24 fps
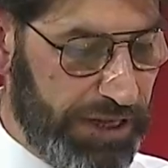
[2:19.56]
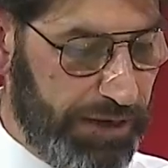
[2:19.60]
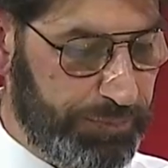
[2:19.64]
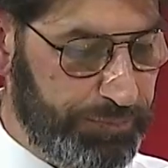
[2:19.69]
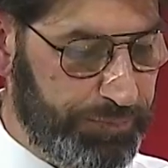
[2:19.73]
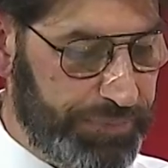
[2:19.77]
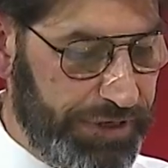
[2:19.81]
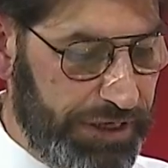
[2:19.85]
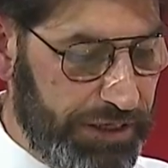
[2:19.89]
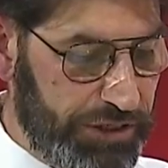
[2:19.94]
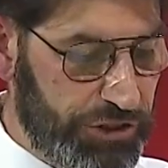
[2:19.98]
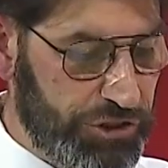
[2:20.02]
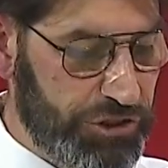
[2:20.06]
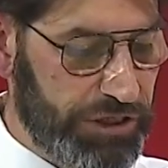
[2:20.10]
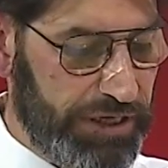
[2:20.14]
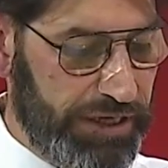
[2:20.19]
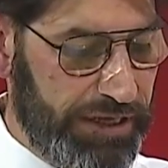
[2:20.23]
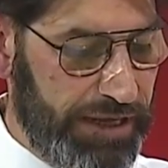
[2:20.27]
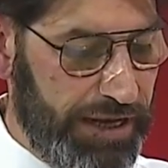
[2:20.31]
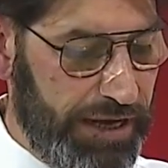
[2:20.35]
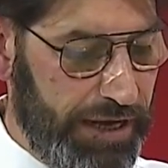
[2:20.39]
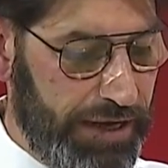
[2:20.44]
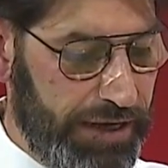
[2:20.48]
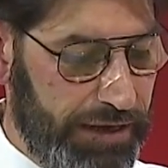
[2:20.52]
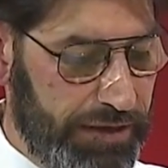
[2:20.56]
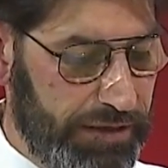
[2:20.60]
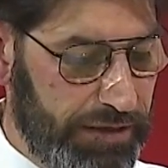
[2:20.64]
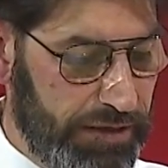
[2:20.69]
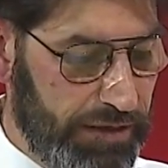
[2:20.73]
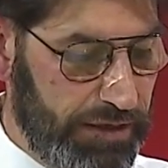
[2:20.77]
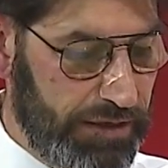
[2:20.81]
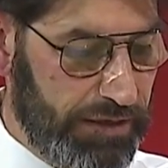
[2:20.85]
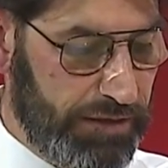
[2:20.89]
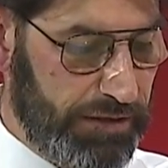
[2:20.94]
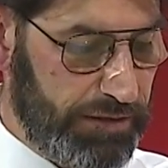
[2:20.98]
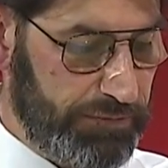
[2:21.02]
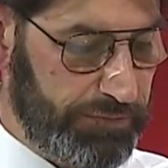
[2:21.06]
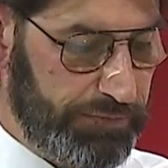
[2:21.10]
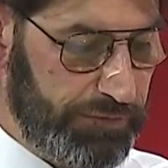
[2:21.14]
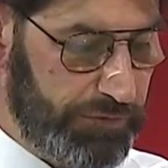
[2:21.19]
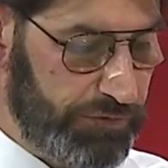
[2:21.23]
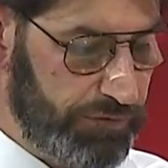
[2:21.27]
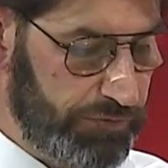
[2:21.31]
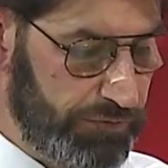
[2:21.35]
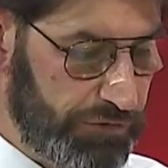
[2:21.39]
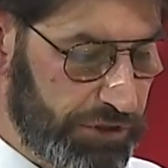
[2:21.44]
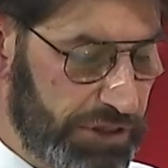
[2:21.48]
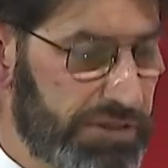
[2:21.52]
da Pescia che ha
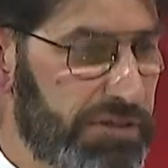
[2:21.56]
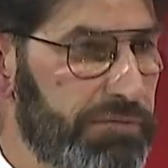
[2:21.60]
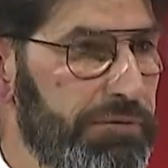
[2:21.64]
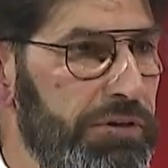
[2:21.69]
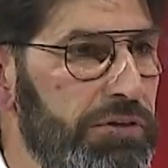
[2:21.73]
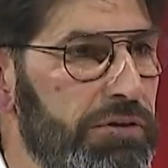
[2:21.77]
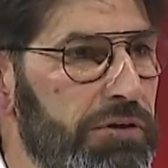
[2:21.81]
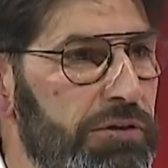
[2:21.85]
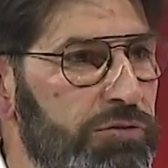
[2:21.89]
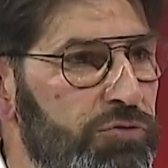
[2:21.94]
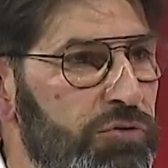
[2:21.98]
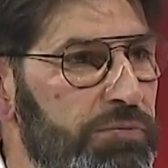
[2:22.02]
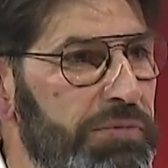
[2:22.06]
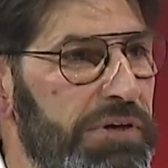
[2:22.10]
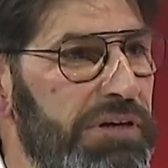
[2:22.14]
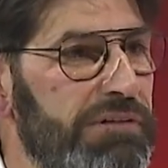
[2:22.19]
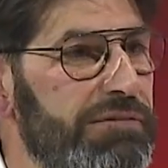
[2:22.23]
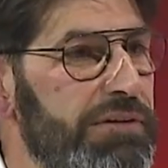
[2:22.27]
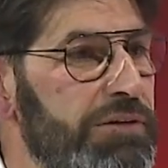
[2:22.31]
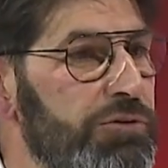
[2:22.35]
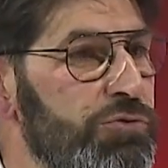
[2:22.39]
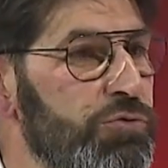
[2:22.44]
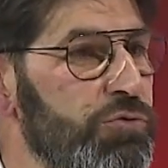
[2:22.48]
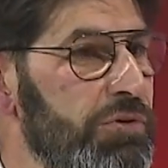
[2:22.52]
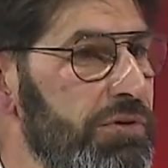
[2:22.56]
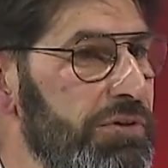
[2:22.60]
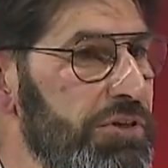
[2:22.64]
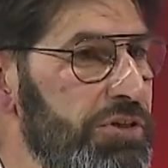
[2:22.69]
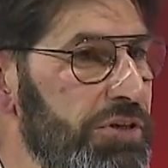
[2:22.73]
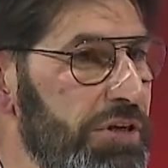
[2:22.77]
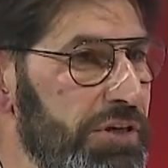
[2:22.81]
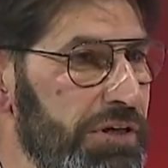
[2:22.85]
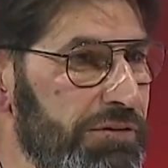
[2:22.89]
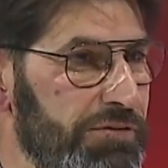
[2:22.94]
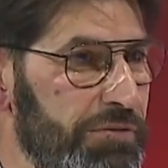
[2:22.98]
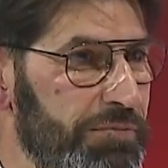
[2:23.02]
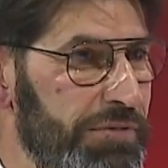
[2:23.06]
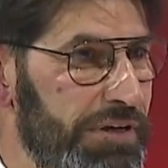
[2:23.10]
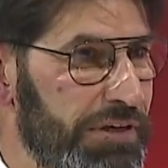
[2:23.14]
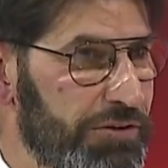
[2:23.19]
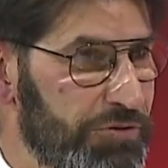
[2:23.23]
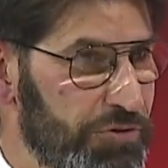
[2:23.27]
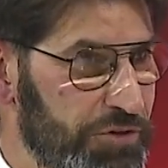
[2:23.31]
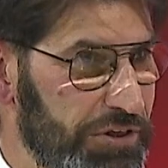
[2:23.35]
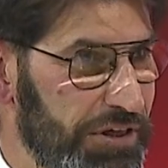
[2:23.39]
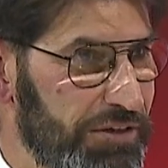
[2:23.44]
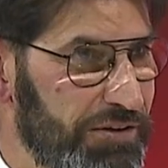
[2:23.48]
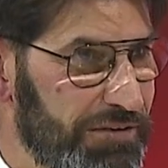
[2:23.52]
con censimento del 2021,
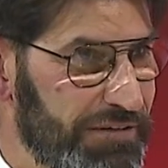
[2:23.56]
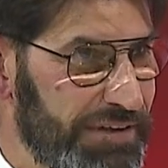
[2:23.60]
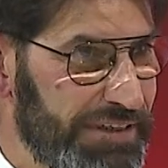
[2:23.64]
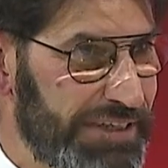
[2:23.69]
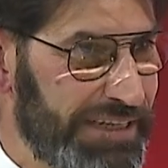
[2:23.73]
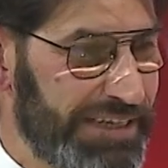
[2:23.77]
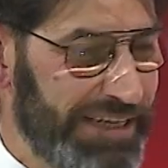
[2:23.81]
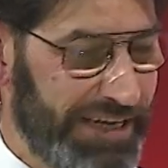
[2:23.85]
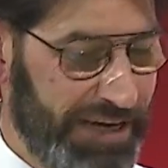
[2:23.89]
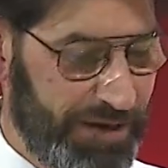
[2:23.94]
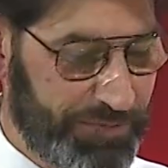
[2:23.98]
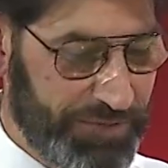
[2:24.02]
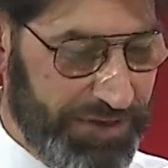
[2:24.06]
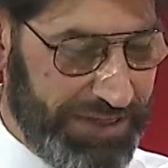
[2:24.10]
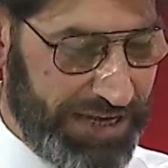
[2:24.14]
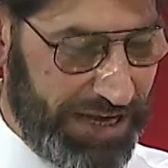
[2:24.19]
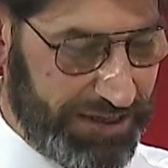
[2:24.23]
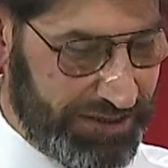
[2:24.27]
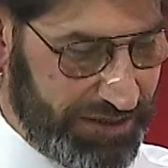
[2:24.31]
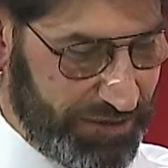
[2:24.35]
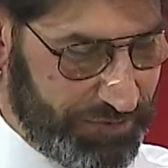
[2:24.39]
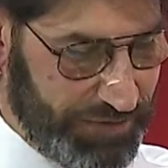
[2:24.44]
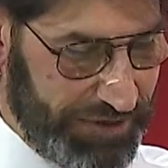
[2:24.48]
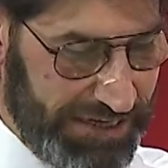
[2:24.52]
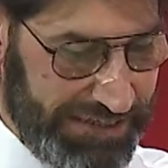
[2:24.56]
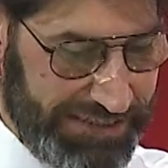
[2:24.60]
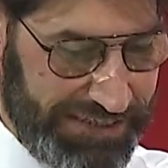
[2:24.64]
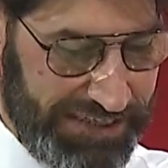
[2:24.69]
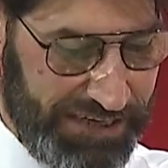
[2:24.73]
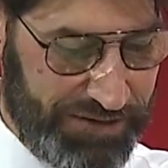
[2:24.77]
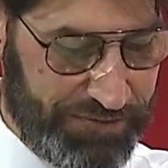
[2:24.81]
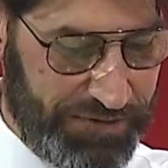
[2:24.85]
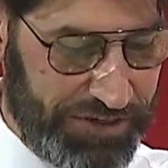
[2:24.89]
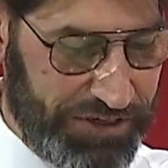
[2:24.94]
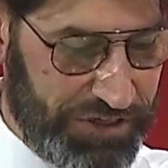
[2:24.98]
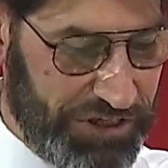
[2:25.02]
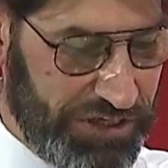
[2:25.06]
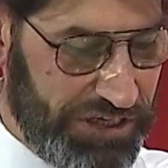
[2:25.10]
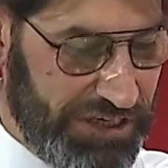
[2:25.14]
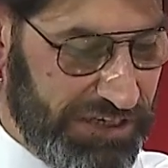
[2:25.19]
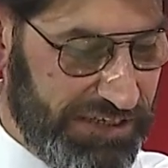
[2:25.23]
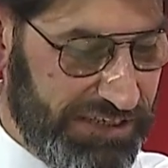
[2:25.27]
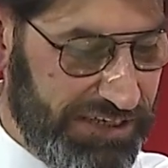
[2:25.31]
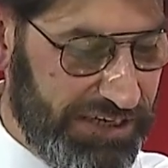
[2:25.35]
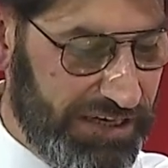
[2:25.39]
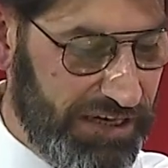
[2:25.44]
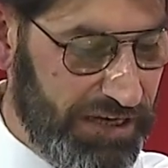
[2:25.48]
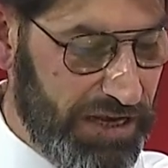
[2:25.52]
19.223 abitanti per essere
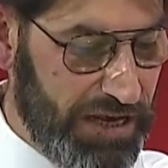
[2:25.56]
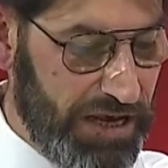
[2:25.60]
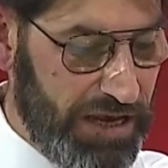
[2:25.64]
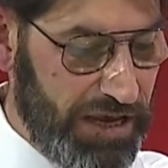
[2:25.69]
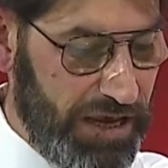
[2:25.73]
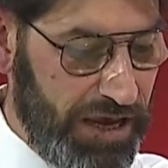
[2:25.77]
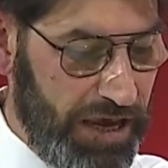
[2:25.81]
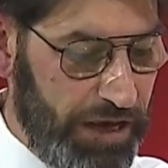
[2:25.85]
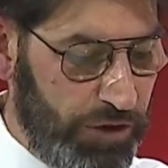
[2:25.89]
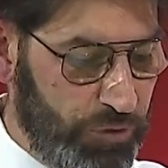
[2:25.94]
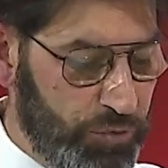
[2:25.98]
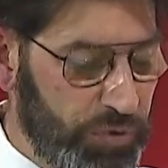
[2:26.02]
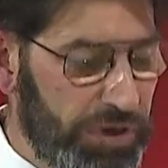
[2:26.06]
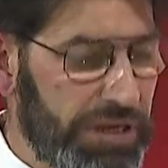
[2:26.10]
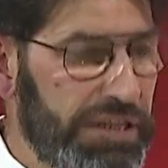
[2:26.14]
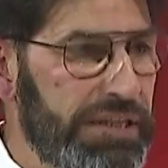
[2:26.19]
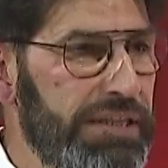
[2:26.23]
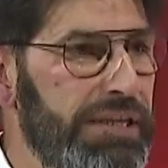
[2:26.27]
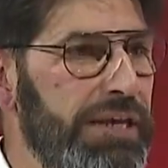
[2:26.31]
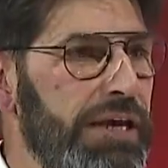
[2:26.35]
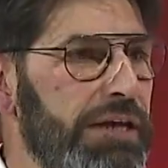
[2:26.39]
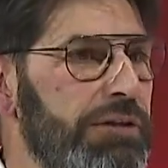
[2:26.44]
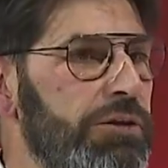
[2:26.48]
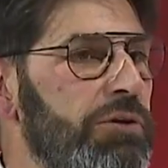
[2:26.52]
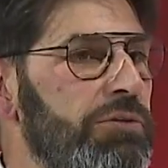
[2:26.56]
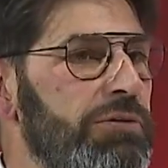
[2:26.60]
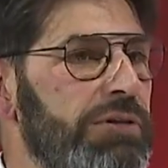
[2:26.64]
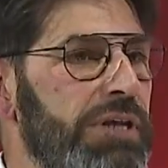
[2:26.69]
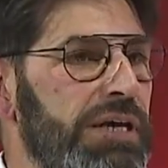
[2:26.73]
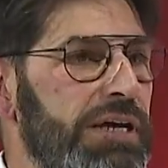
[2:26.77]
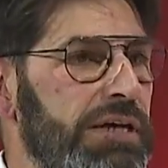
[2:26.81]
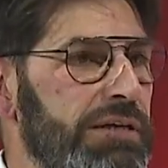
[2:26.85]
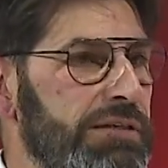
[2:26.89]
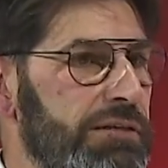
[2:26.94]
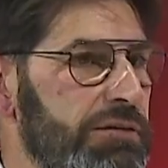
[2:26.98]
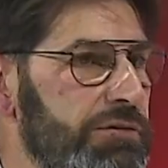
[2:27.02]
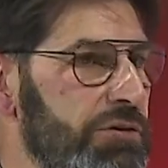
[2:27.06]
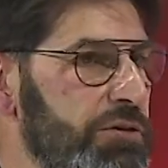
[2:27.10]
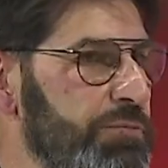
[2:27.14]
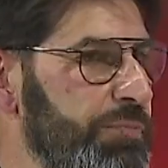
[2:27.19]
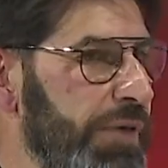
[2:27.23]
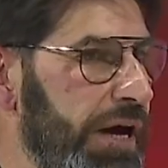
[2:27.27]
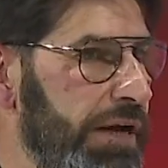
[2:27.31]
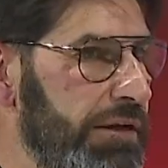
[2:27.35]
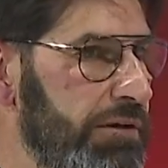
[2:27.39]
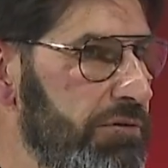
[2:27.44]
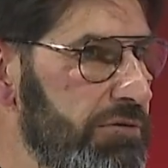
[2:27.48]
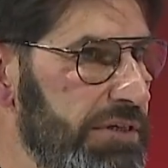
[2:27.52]
precisi, e quindi adotta, se non
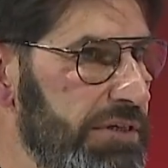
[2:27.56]
sbaglio, un